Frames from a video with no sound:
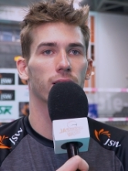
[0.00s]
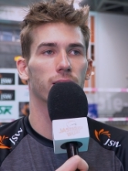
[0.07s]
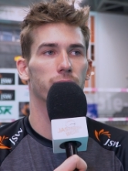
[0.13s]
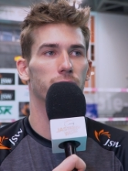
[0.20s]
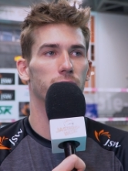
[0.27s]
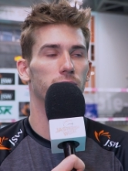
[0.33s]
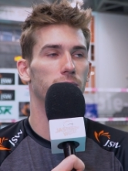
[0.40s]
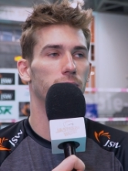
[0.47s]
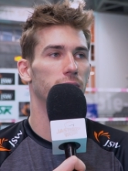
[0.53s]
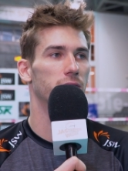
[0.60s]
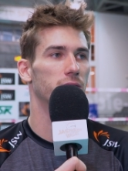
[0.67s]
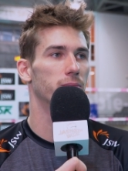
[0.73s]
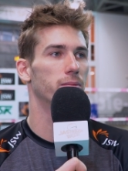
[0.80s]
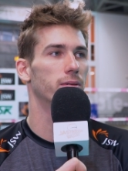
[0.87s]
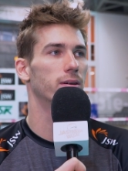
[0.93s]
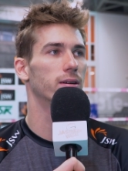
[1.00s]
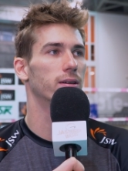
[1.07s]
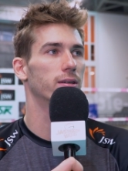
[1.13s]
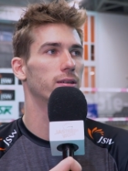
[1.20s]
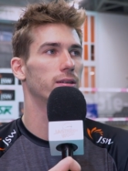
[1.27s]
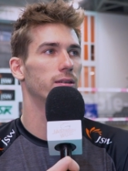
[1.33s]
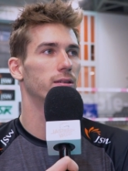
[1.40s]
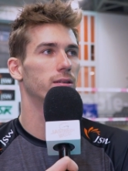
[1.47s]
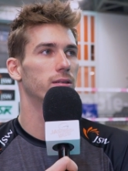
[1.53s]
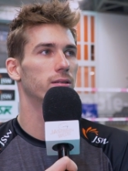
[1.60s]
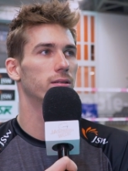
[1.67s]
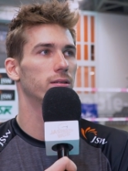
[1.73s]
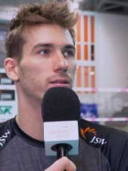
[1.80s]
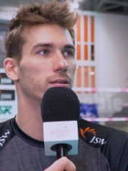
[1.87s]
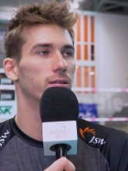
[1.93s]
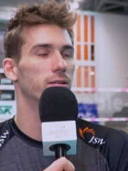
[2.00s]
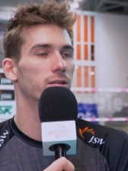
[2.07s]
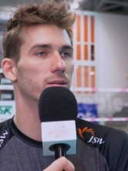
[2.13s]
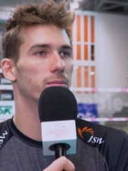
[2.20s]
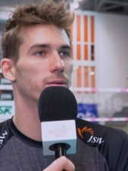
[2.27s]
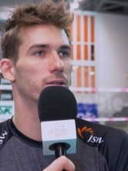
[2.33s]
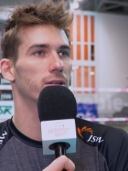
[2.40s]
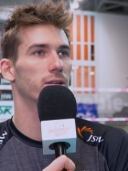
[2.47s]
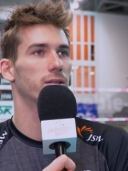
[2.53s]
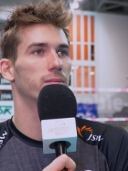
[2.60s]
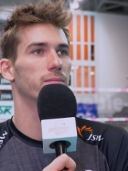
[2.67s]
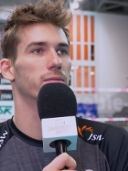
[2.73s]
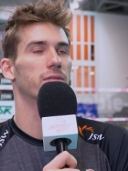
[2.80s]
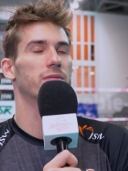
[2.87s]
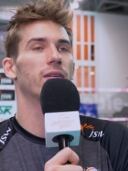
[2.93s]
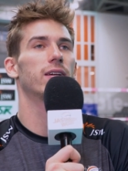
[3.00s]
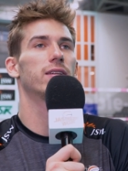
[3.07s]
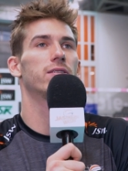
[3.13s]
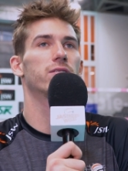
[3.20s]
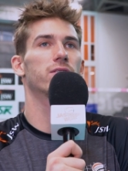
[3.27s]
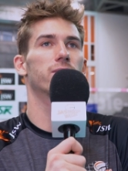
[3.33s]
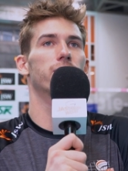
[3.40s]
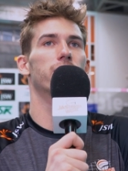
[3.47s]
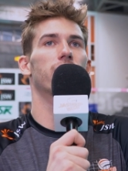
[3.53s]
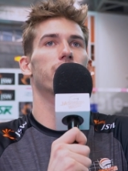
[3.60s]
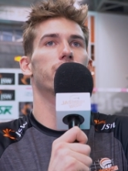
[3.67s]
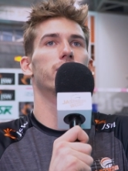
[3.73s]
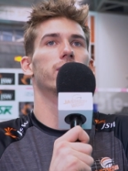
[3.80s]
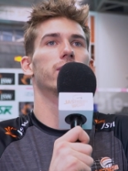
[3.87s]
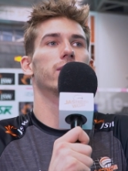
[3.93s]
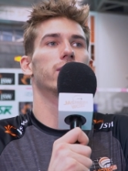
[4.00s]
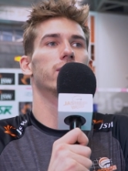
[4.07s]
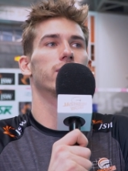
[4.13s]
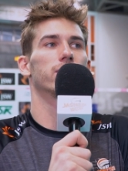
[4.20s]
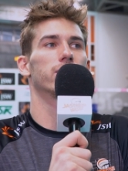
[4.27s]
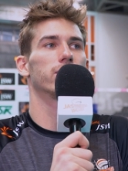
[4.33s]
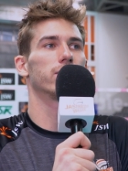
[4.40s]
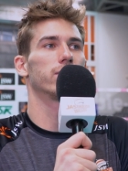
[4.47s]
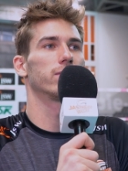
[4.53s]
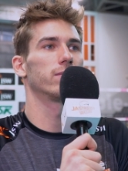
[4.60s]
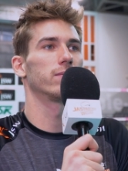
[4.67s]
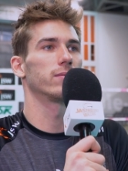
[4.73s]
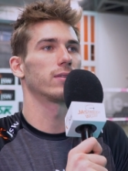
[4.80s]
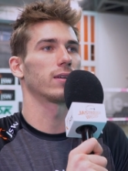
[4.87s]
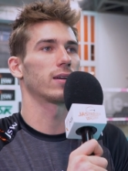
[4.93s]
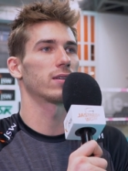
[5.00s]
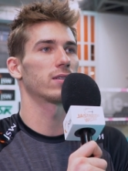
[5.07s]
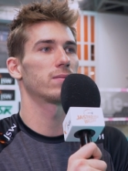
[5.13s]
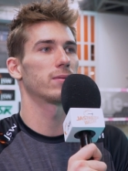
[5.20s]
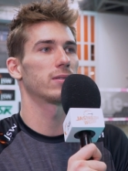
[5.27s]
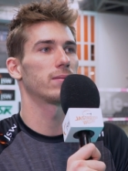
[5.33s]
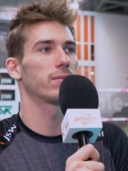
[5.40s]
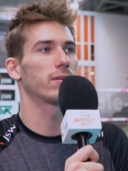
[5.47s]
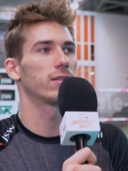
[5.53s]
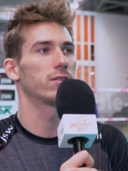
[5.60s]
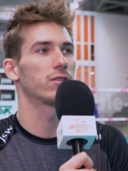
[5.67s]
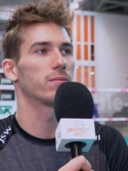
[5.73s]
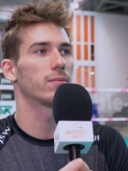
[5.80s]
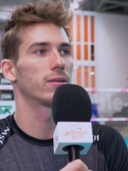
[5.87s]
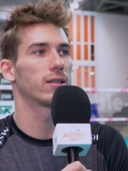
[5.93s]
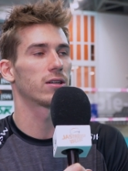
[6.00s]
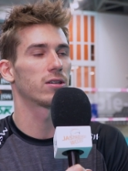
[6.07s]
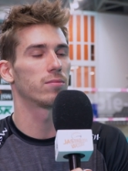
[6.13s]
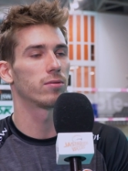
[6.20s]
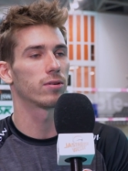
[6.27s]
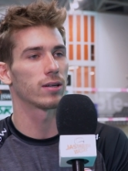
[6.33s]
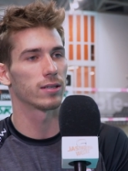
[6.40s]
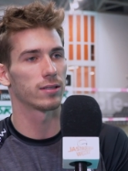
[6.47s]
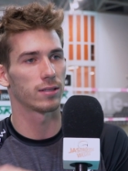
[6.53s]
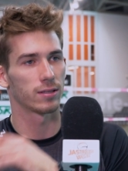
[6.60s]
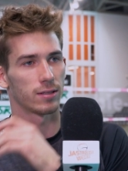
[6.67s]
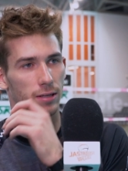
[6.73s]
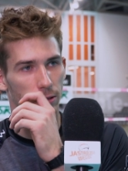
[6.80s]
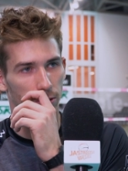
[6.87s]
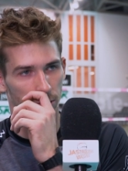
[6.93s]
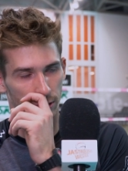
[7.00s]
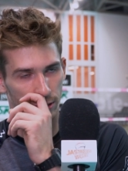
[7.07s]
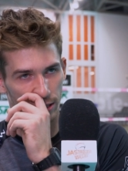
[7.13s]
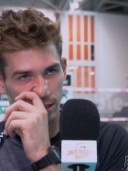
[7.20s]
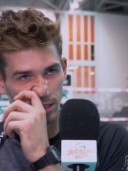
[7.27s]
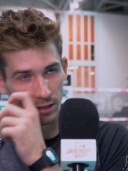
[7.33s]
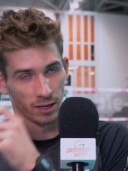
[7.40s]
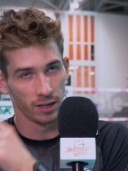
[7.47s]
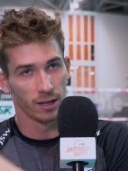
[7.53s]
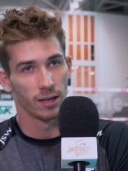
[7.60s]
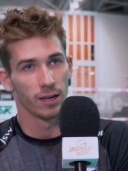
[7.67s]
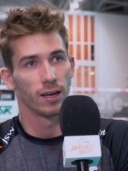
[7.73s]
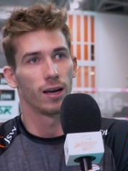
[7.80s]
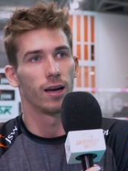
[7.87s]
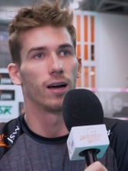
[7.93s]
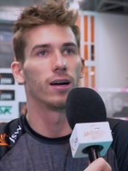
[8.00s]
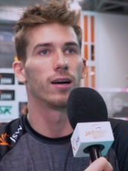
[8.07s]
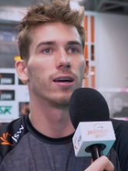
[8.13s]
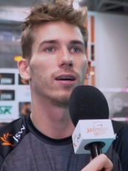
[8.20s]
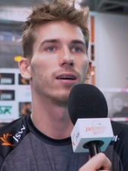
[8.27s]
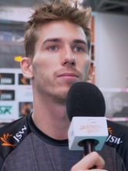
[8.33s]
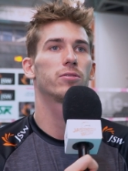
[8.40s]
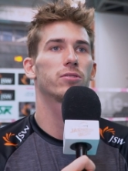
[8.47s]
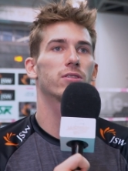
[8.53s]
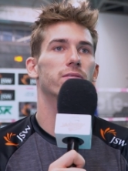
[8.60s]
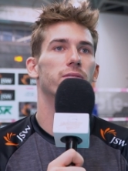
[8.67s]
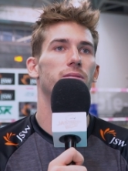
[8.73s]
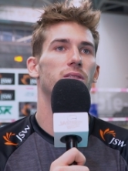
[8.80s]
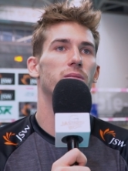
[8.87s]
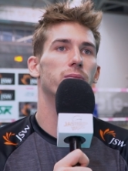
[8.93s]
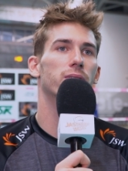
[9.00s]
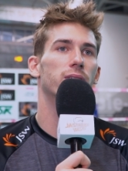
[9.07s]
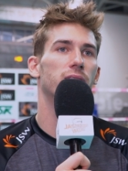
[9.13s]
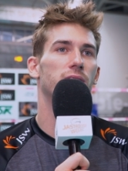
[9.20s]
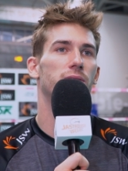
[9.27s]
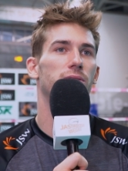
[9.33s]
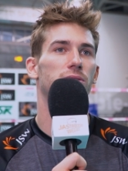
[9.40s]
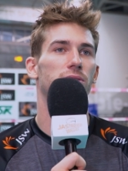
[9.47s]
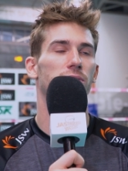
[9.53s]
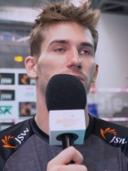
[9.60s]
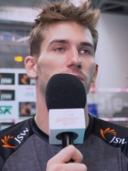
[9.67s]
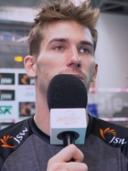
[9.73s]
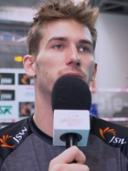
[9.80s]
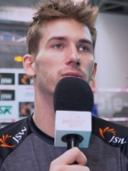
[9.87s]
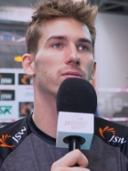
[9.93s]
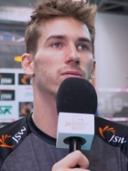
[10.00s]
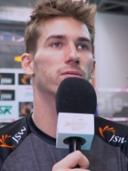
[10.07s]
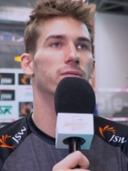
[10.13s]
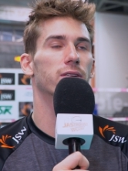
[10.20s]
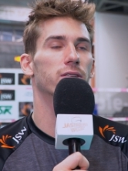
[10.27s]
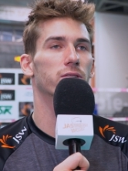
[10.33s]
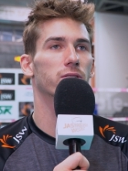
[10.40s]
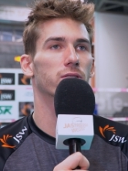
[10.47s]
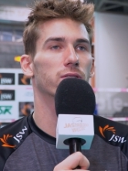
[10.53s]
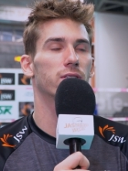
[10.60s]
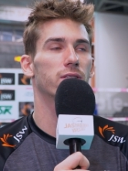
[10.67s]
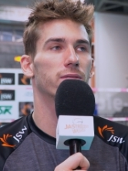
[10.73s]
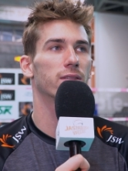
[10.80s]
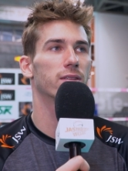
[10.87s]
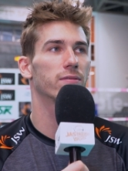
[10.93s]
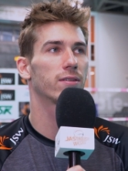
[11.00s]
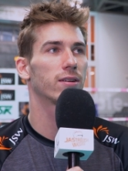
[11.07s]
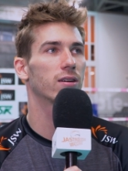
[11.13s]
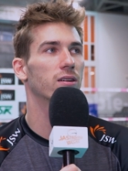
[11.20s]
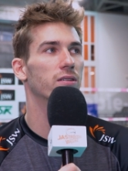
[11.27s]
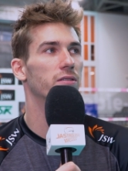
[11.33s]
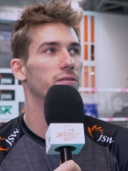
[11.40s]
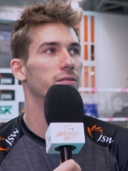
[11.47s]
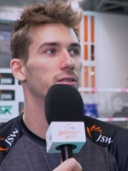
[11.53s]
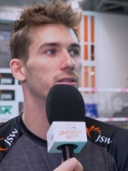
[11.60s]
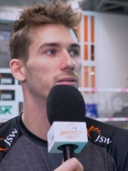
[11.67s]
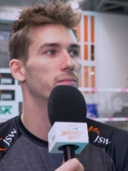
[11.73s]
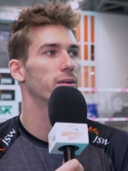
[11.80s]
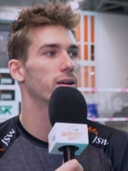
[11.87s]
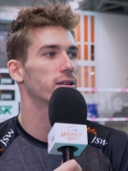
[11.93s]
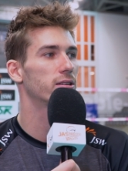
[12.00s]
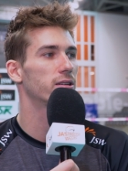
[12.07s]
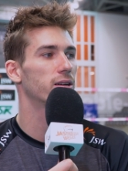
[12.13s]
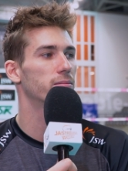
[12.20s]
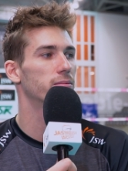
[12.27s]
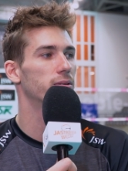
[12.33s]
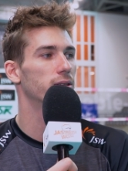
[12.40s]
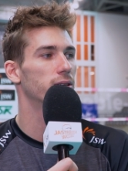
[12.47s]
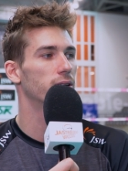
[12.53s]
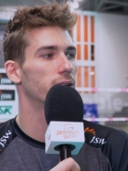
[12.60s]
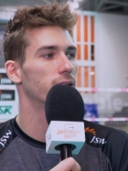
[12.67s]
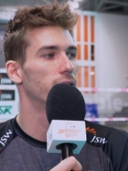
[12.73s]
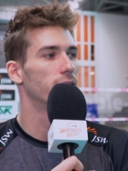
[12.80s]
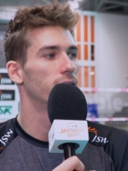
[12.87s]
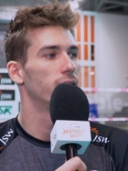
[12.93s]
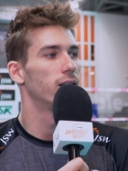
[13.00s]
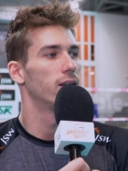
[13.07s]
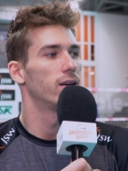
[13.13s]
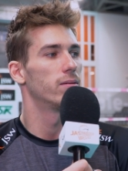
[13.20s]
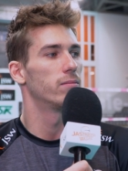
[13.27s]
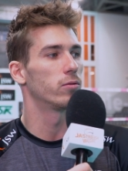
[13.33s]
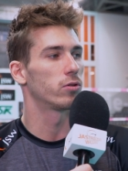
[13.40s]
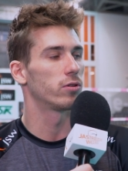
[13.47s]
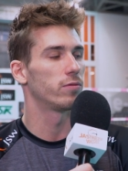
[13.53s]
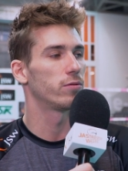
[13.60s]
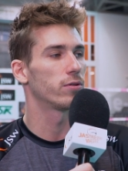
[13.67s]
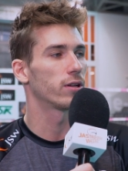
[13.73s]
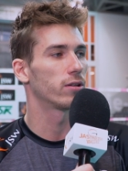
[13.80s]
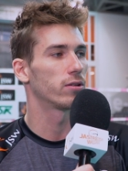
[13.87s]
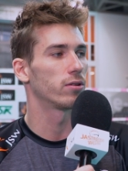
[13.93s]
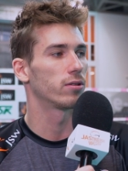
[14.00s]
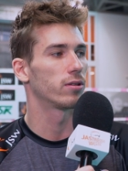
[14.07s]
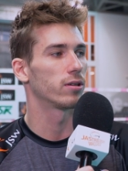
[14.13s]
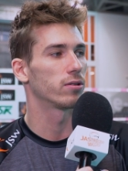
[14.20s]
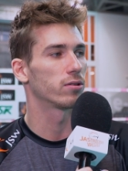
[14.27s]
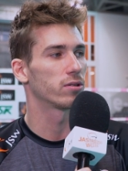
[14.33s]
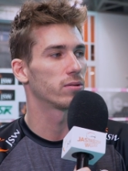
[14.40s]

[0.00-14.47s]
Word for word: jakby duma i trzeba, i, i trzeba się tym chwalić, trzeba jakby za każdym razem, kiedy się ma taką okazję z niej korzystać. A Mistrzostwa Europy dodatkowo są w tym roku większe rozgrywane w Krakowie, więc tym bardziej jakby motywuje to do tego,